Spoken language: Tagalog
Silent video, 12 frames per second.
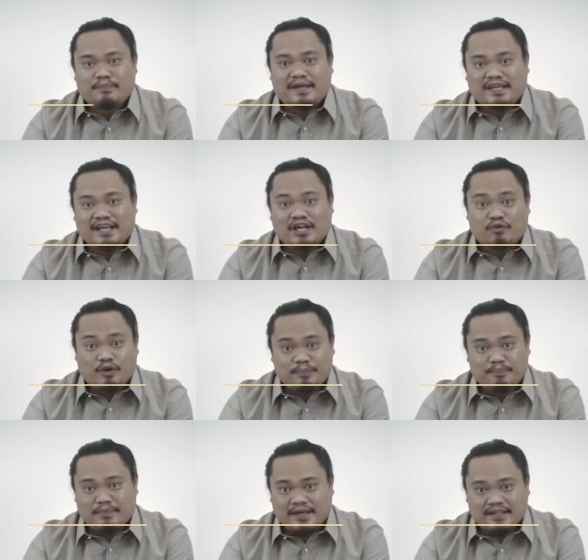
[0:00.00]
making
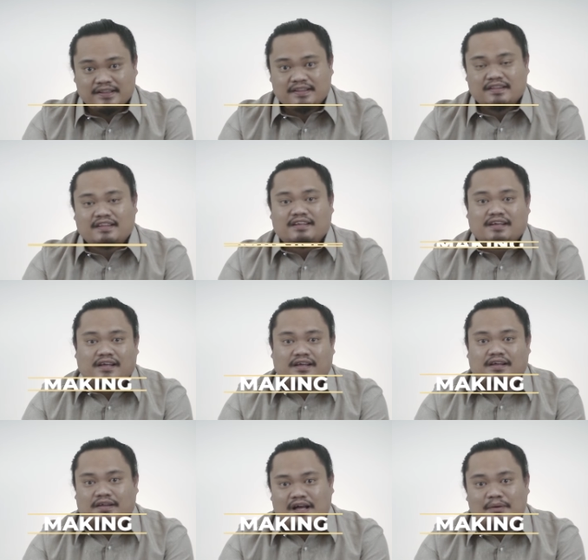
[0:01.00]
equipment
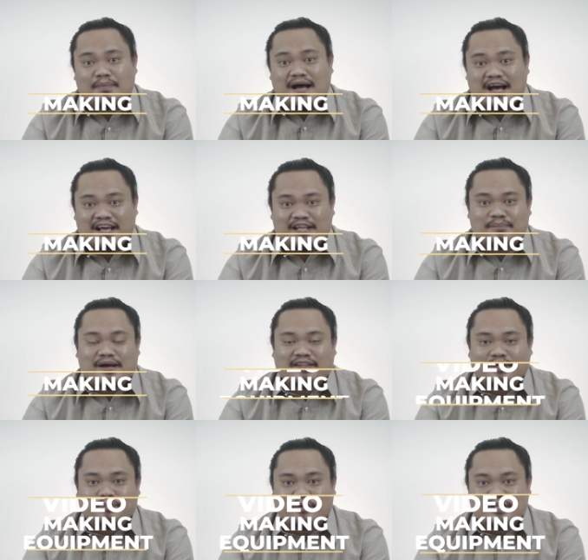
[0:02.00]
ang maaaring
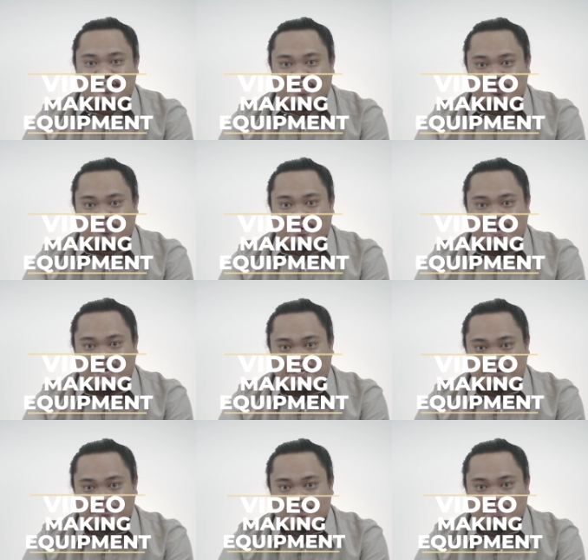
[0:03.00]
matagpuan sa inyong bahay.